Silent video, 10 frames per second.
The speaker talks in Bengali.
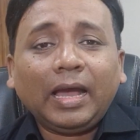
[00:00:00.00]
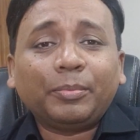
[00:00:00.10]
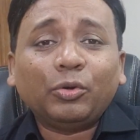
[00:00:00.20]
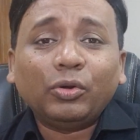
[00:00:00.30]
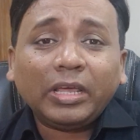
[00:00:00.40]

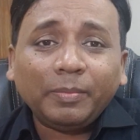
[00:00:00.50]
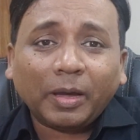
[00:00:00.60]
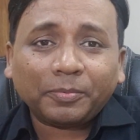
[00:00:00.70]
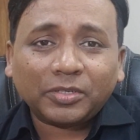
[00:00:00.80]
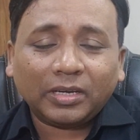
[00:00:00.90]
আপনি ওইটাই
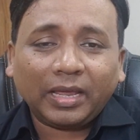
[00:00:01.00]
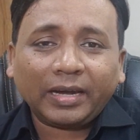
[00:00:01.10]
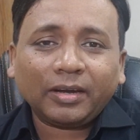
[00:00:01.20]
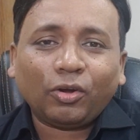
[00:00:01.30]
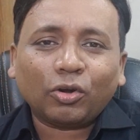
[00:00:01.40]
ভাবছেন
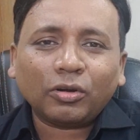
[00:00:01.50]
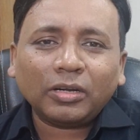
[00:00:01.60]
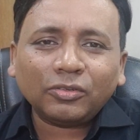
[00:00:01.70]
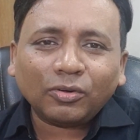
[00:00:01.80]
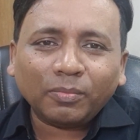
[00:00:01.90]
একটা
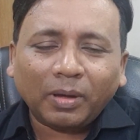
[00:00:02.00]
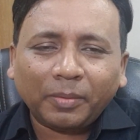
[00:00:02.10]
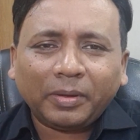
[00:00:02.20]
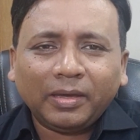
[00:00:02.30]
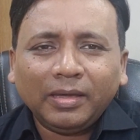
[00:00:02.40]
ঘটনা যখন
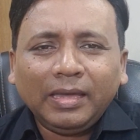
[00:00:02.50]
ভাবে